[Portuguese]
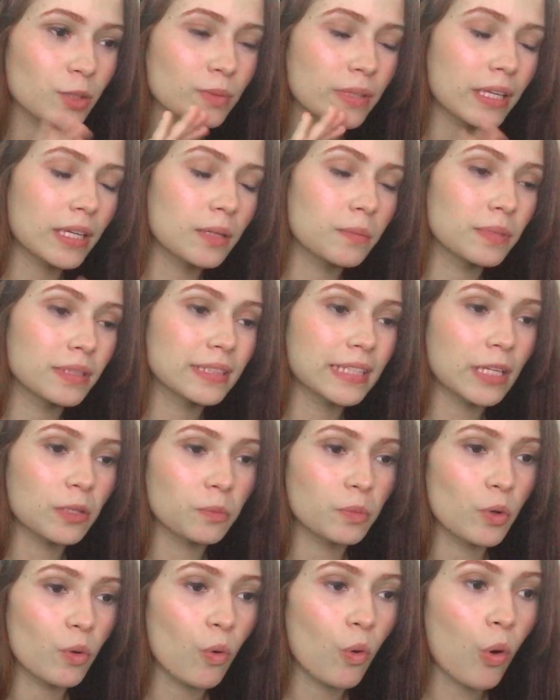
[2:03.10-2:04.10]
não tem que mandar
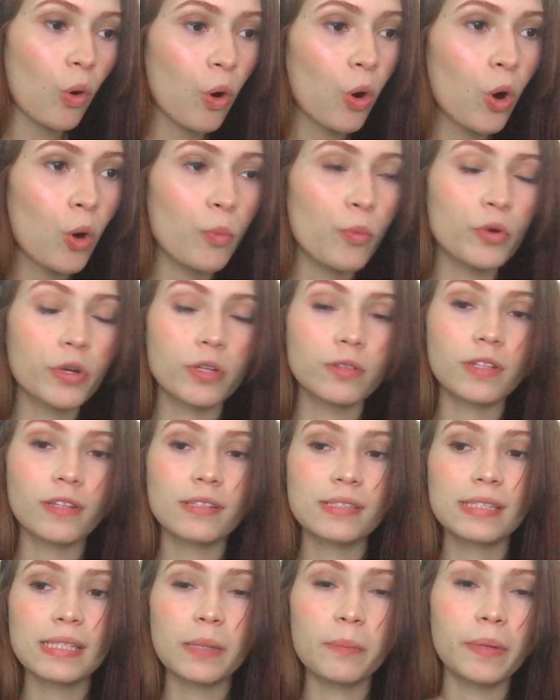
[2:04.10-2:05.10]
no meu corpo, que eu
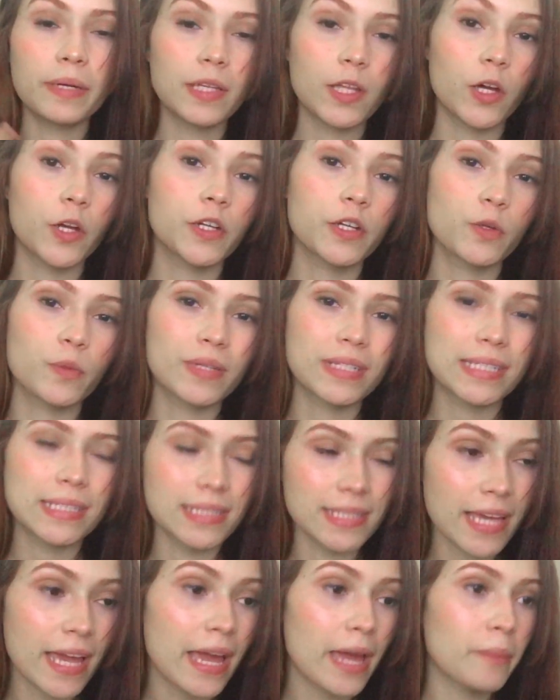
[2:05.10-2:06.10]
tenho que ser mãe na hora que eu
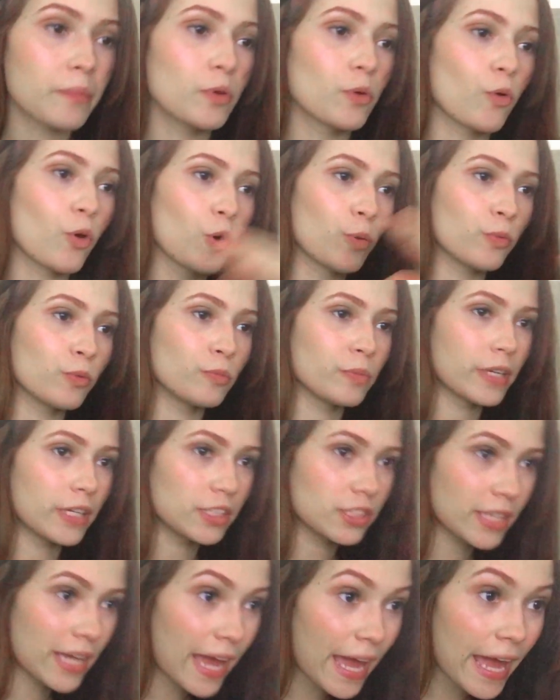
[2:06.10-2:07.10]
quiser, meu corpo,
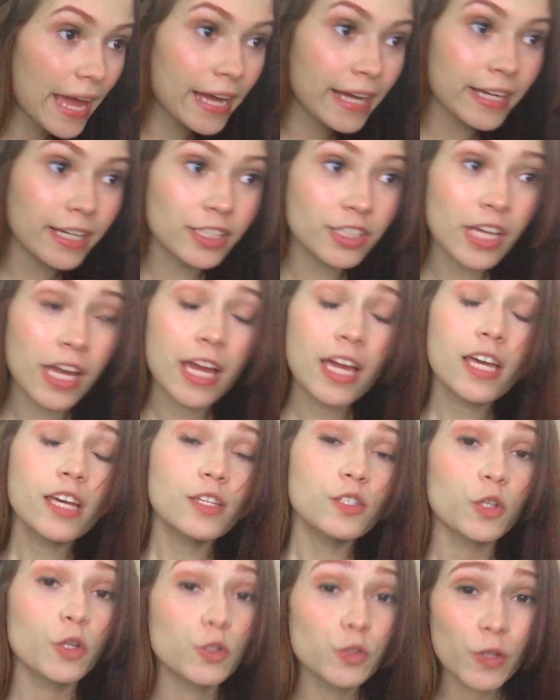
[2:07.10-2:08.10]
minhas regras.
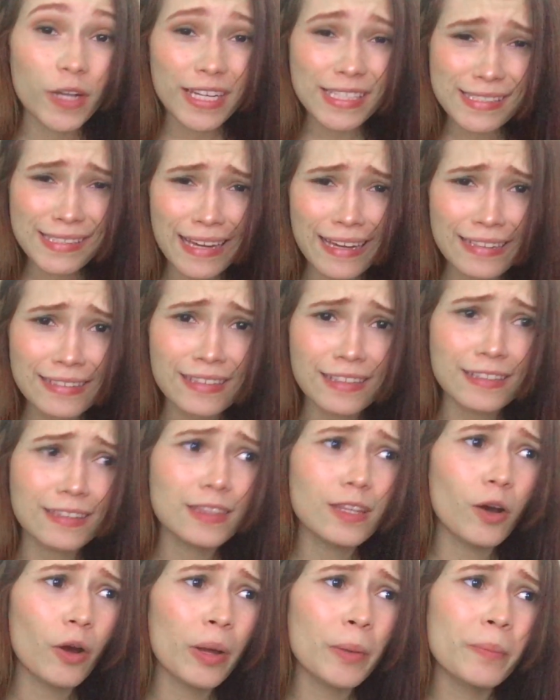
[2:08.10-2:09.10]
Só que eu sou casada,
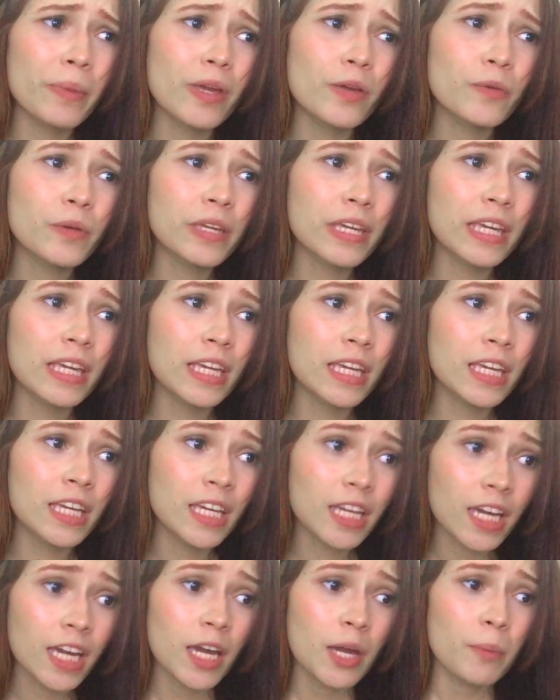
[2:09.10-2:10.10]
então é meio
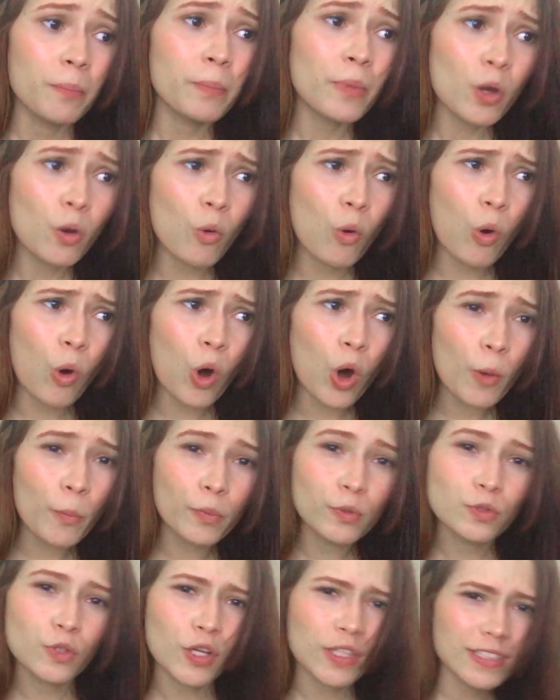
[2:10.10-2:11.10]
que meu
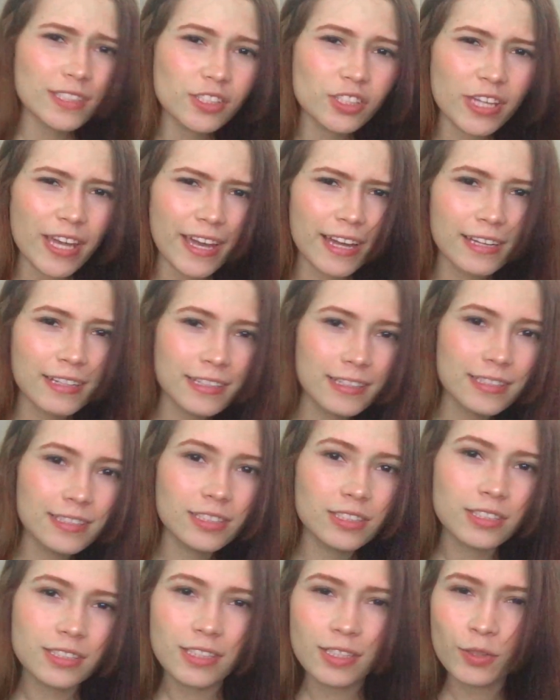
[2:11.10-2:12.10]
corpo, nossas
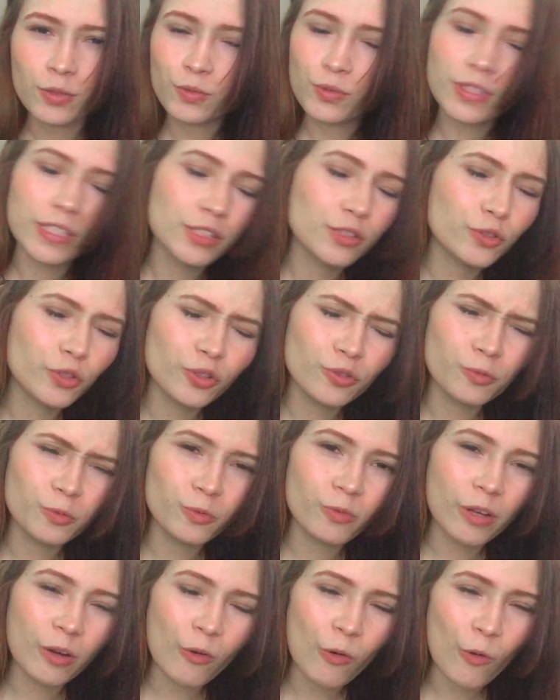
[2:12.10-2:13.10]
regras. Eu não sei se todo
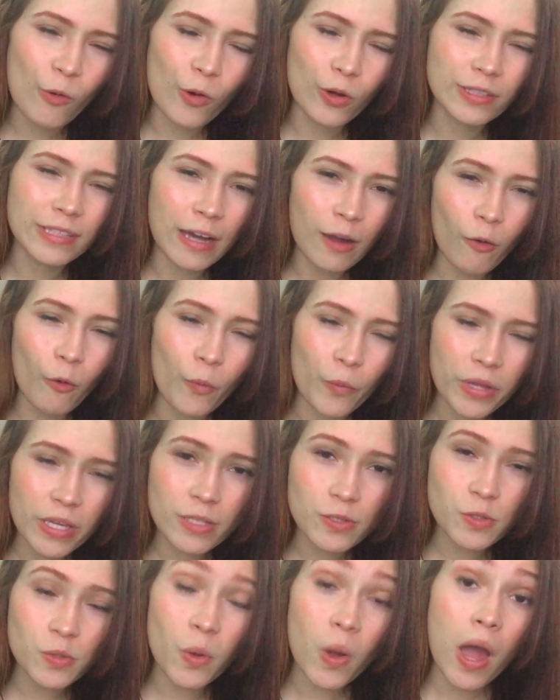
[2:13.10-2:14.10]
mundo vai concordar com
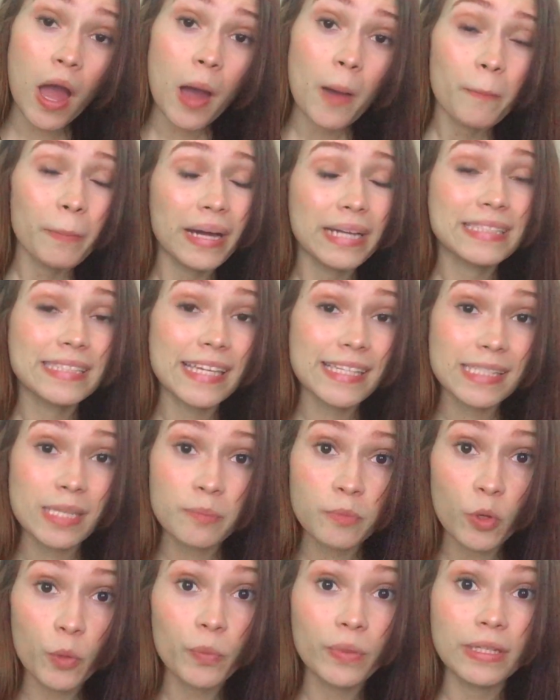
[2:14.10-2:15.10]
isso, mas
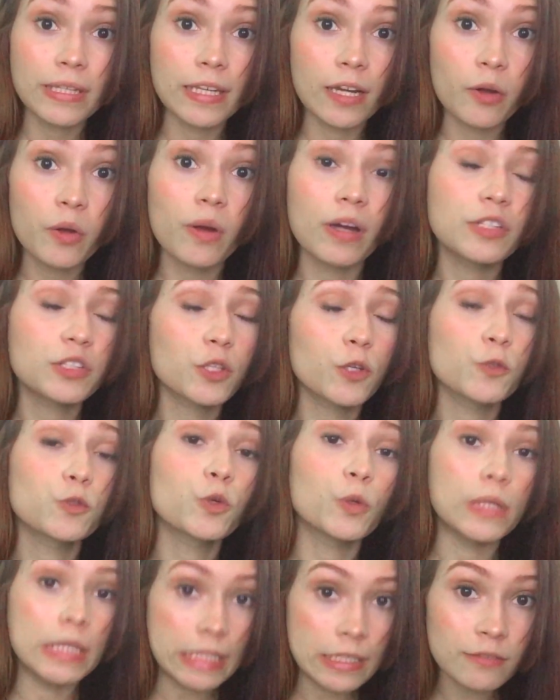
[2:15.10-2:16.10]
essa é a minha opinião. Eu acho que eu
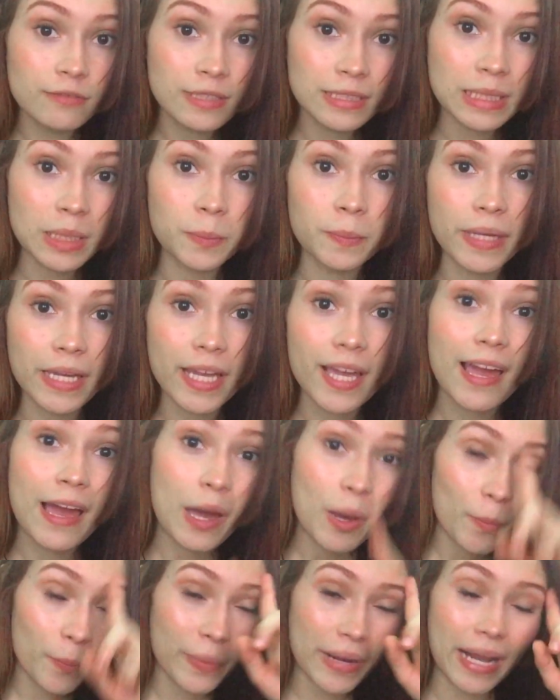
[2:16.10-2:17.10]
sou livre também
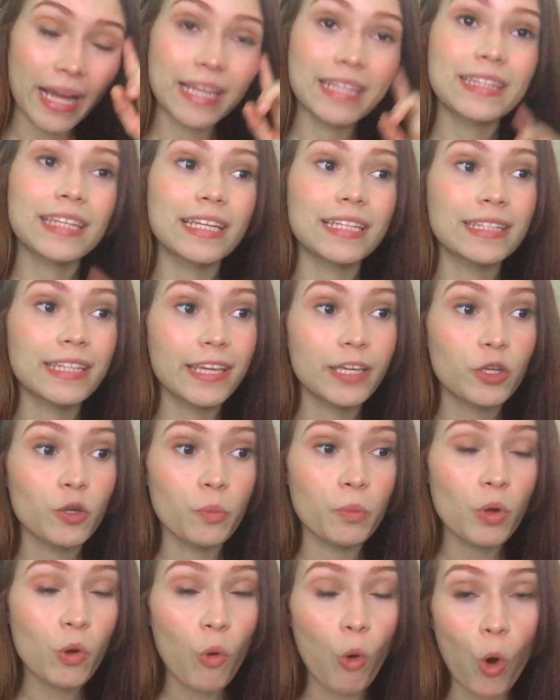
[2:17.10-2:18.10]
para entender que
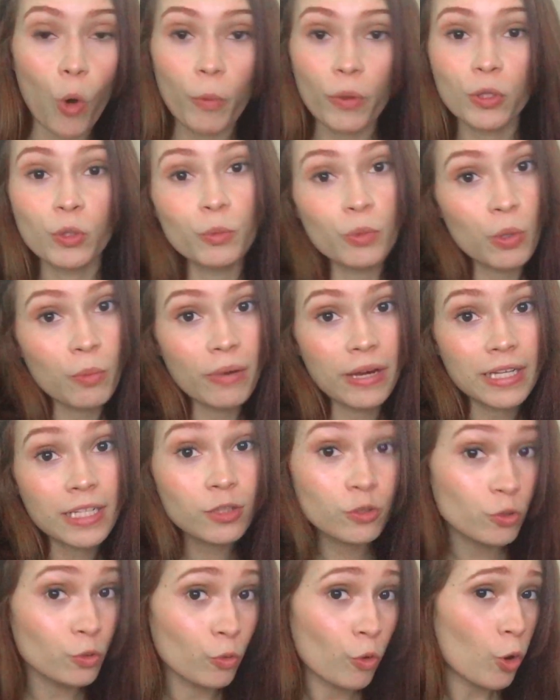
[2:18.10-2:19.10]
o meu corpo é do meu
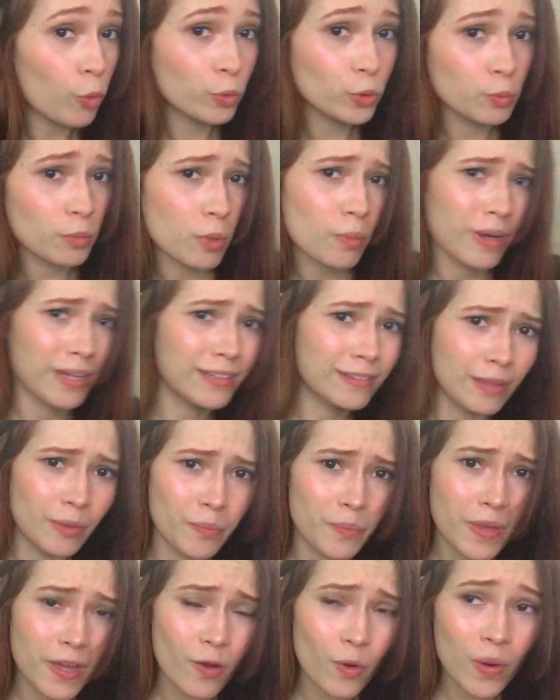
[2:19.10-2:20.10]
marido e o corpo do meu marido é
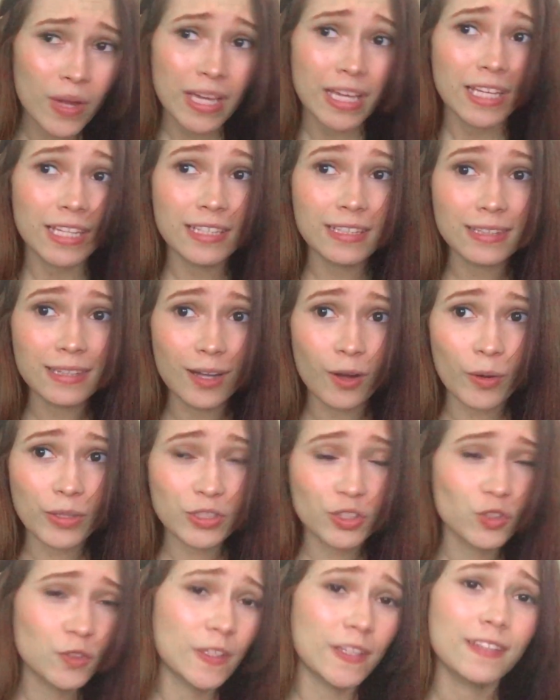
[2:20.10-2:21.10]
meu. Então
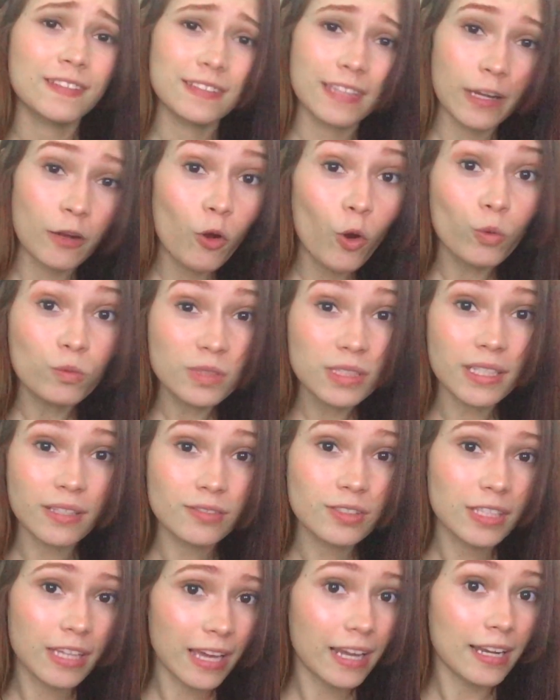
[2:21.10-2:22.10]
a gente tem que entrar em
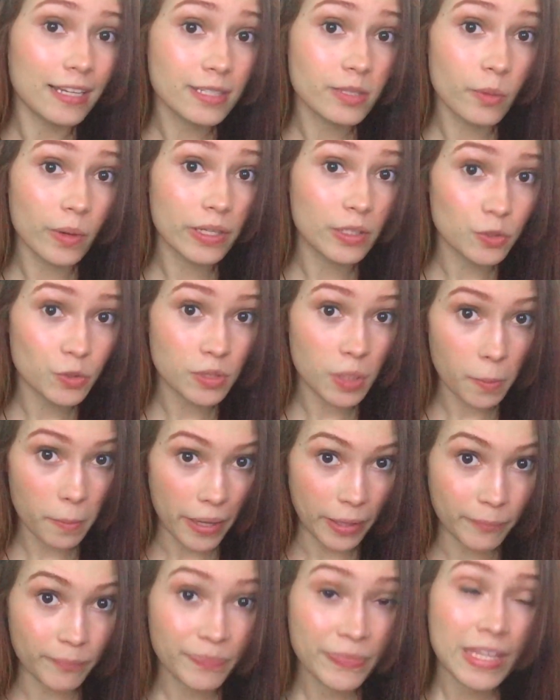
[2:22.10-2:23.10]
consenso em relação a isso
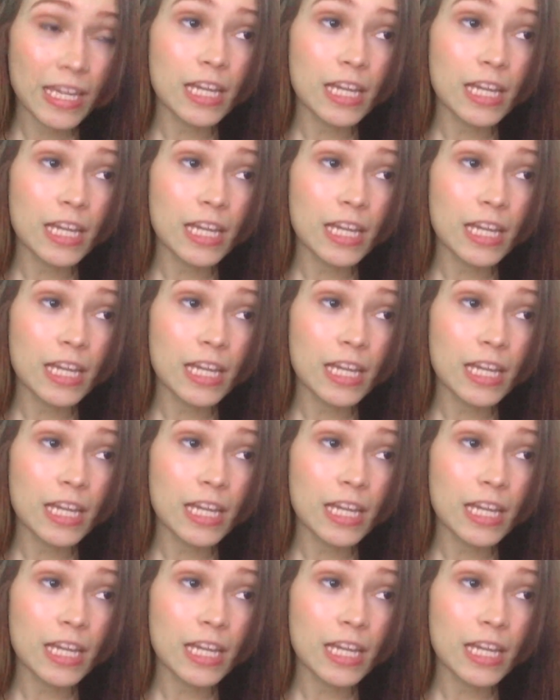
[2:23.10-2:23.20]
também.